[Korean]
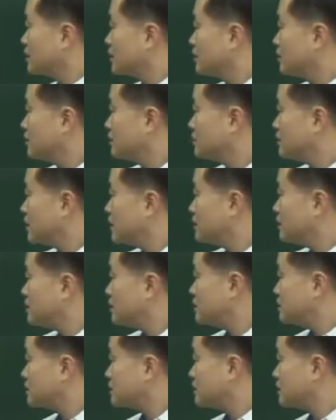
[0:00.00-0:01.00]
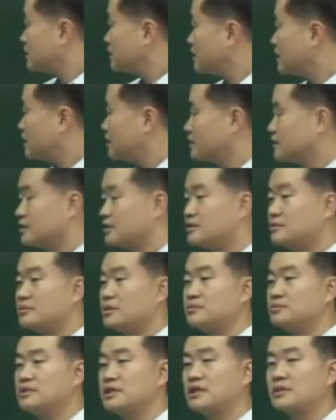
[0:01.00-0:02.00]
경매를 친다는 거는
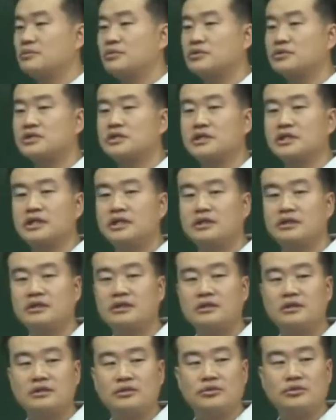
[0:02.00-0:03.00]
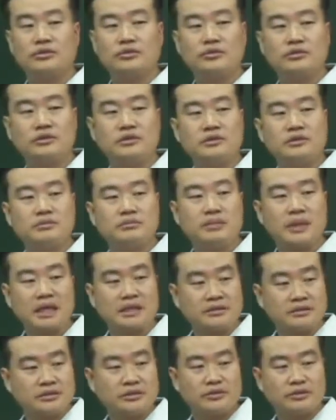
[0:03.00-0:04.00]
뭡니까? 목적이 돈을
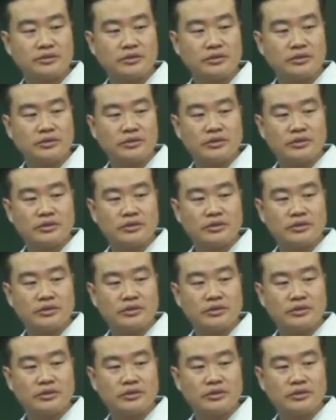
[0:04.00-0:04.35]
받으려고.